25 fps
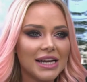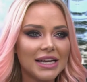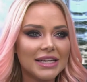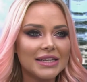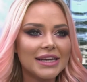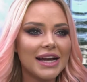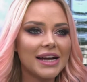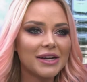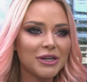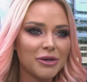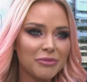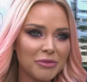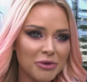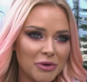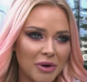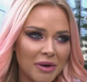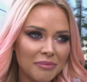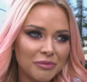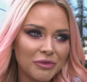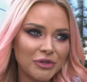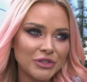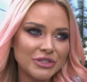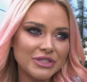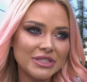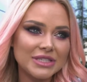jak
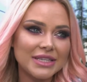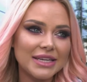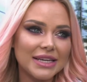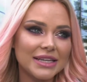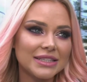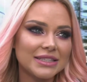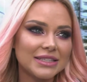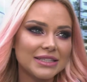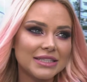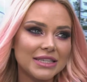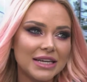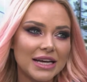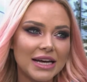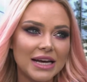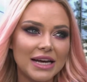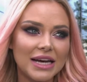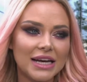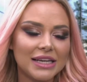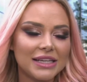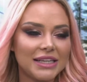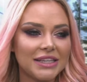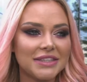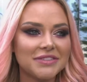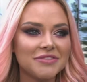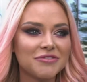robiłam to zdjęcie
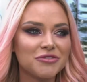i